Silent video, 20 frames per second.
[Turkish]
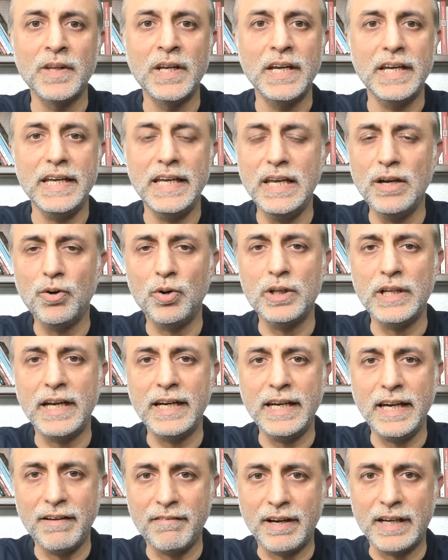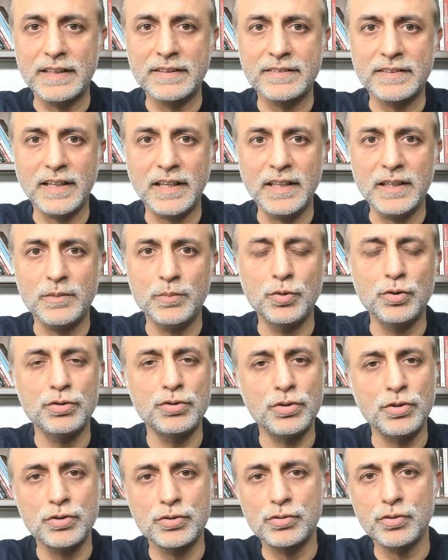İyi olan ne varsa bu
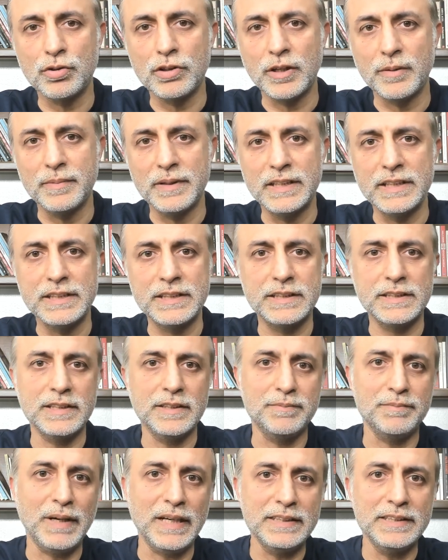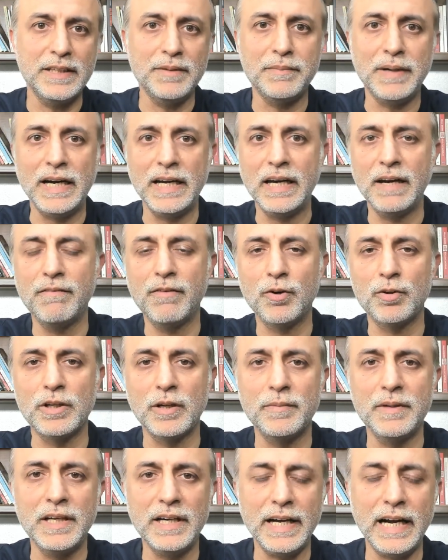sözlü olabilir, maddi manevi
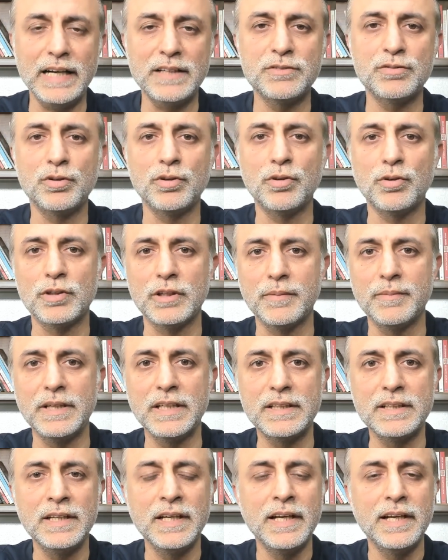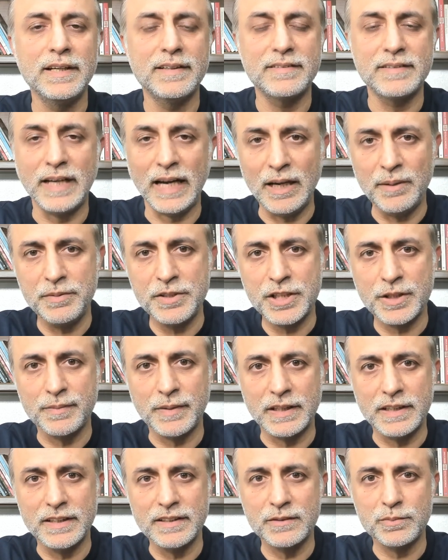olabilir, her türlü olabilir. Sahip
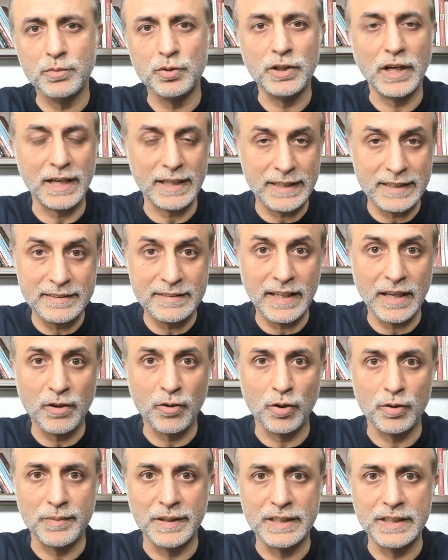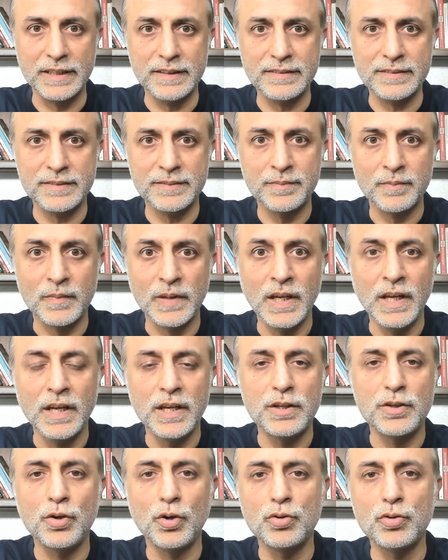çıkmalıyız, bunlara destek olmalıyız.
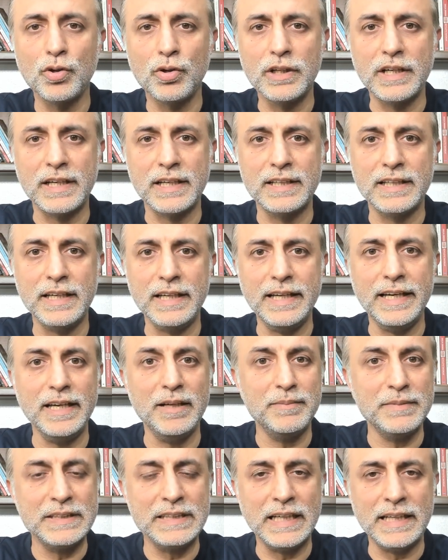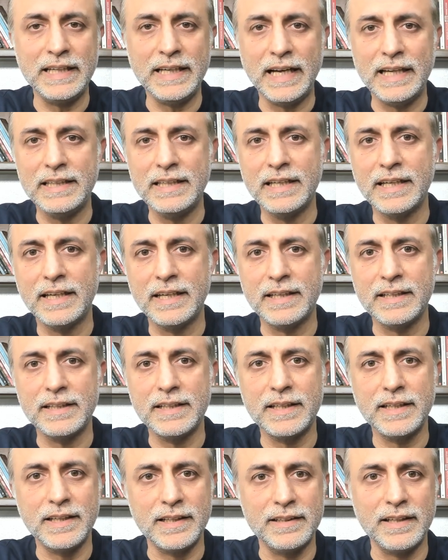Kötü olana da elimizden geldiği
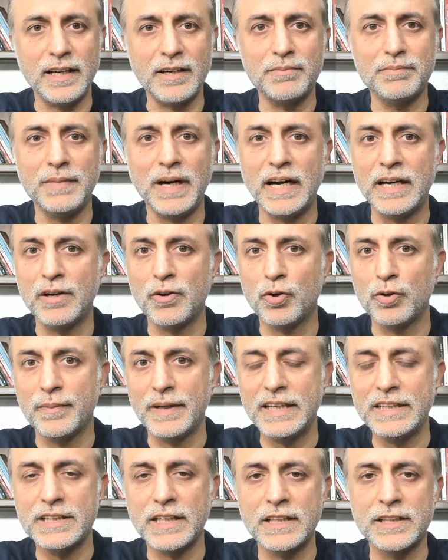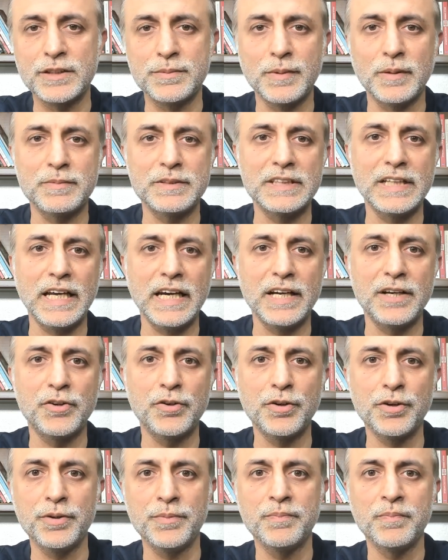kadar mani olmaya çalışmamız
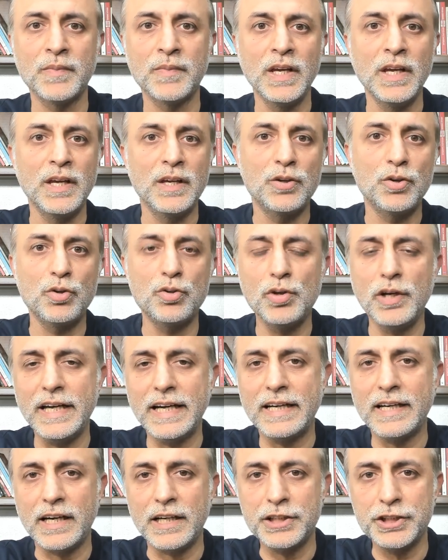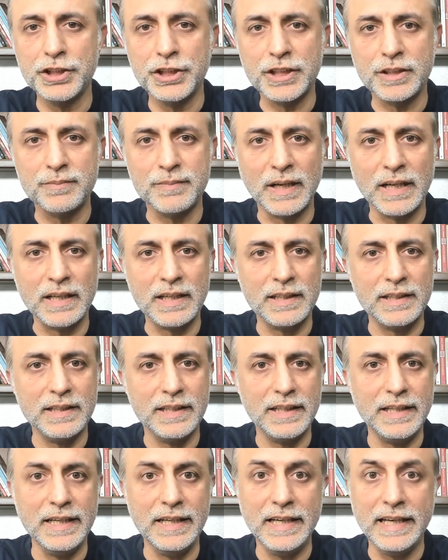gerekiyor. Kötülüğe karşı çıkmak,
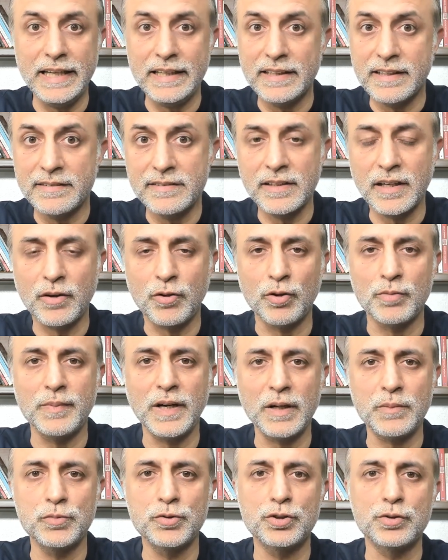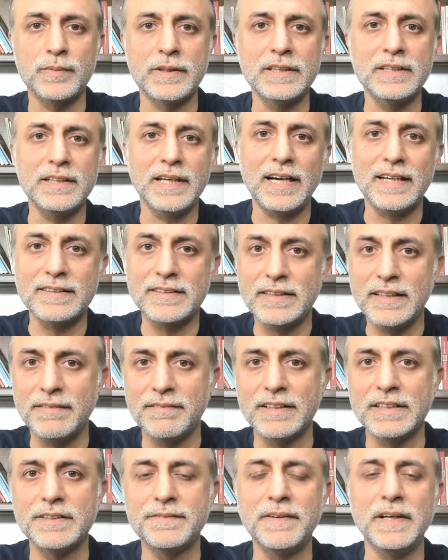iyiliğe destek olmak Müslümanın asli
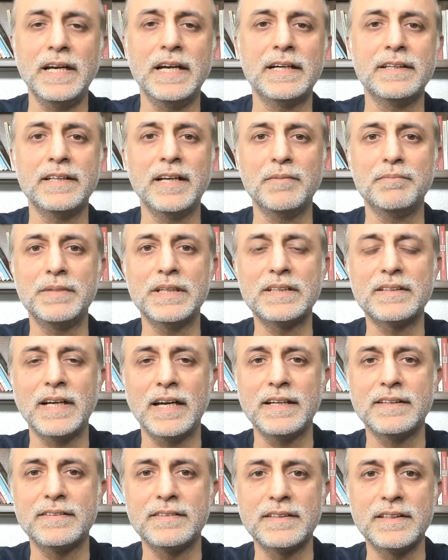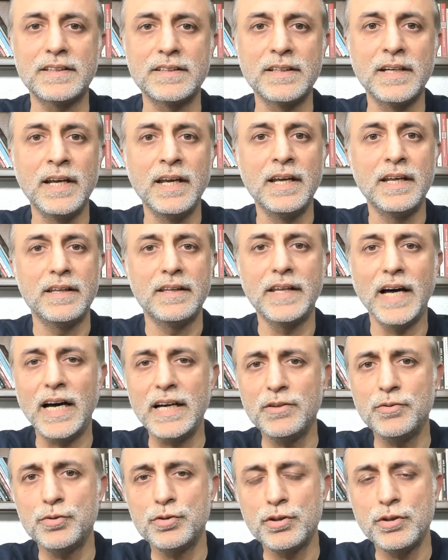vazifelerinden bir tanesidir. Daha
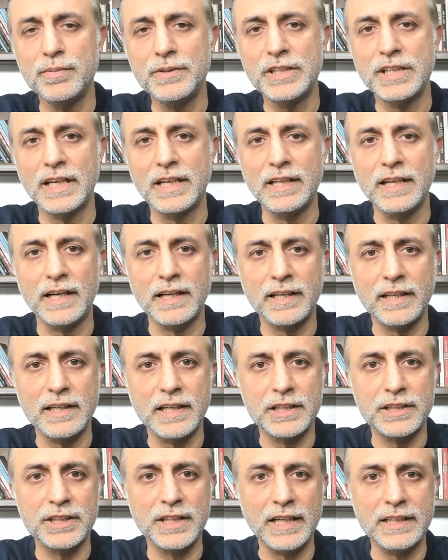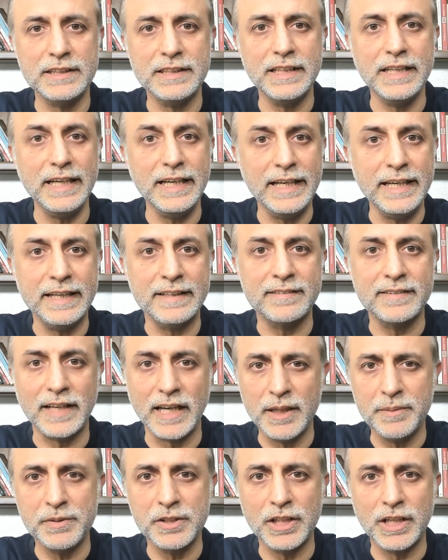güçlü bir şekilde arkadaşlar iyiliğe
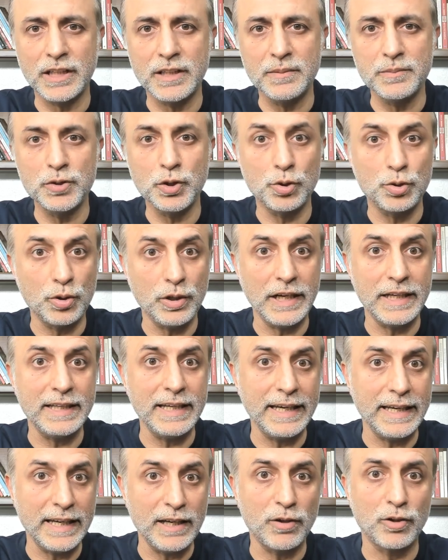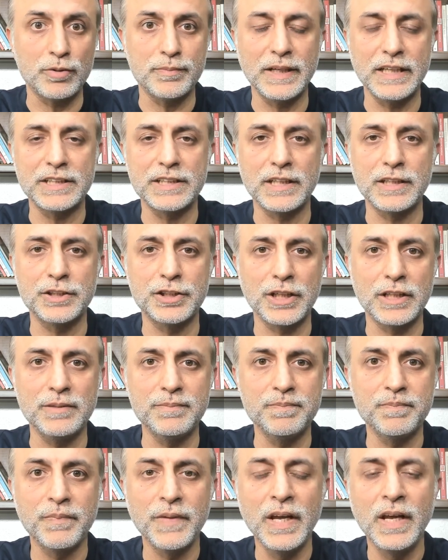sahip çıkalım, kötülüğe de engel olmaya
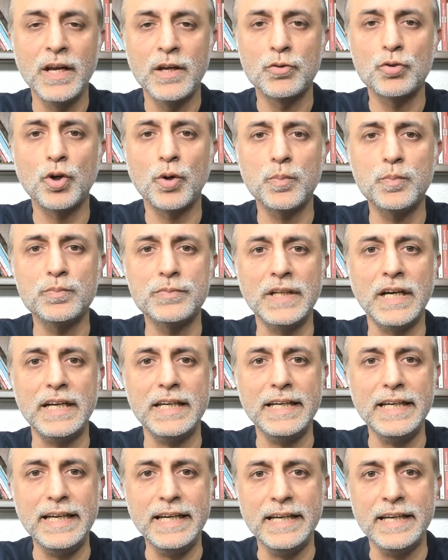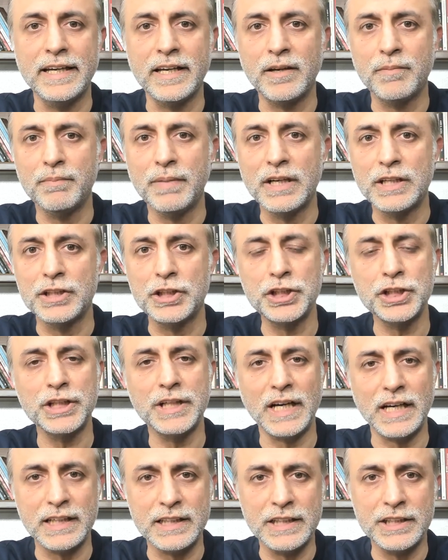çalışalım. Toplumda iyilik, barış,
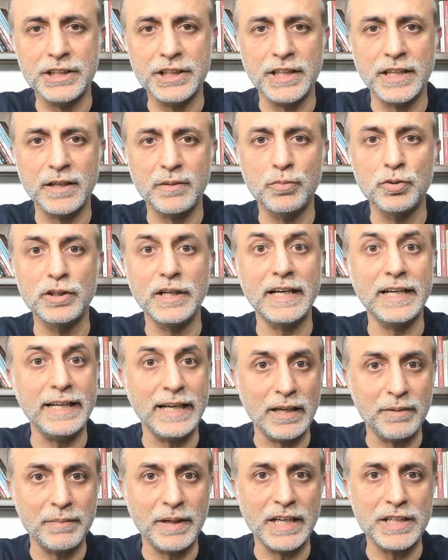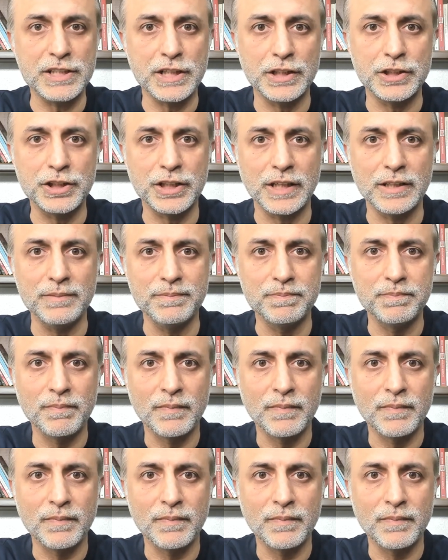kardeşlik bunları yaymaya çalışalım.